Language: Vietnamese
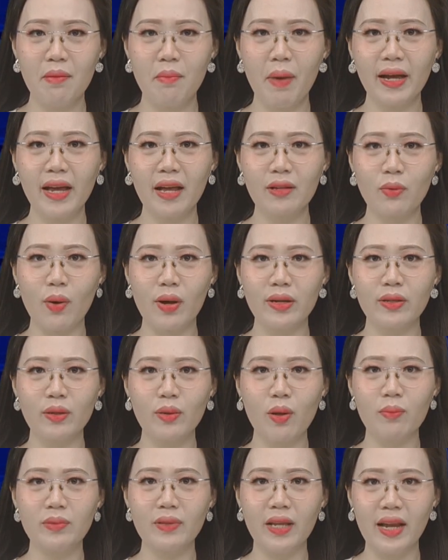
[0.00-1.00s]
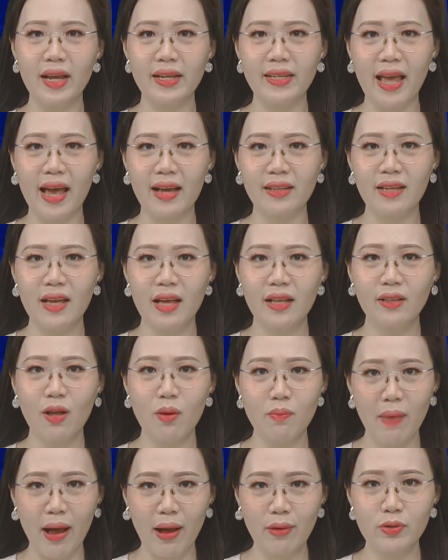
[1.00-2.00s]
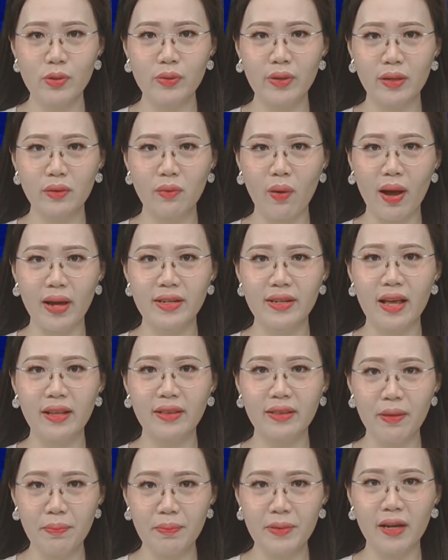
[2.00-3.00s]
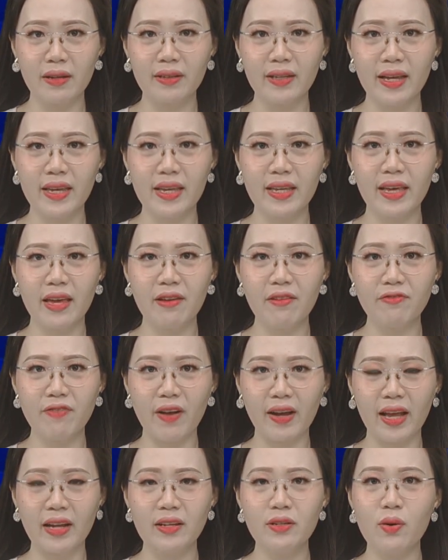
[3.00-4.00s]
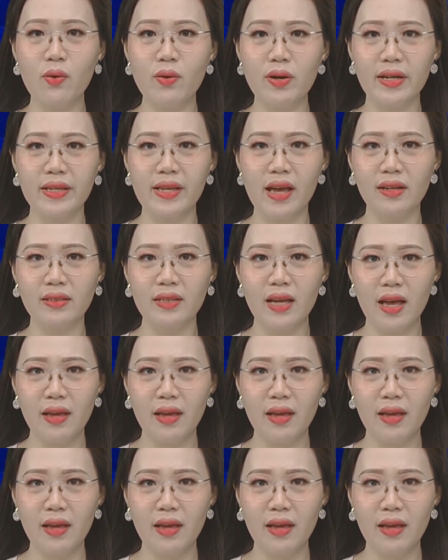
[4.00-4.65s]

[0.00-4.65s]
Ban An toàn Giao thông tỉnh An Giang thông báo số điện thoại để tiếp nhận các ý kiến phản ánh của người dân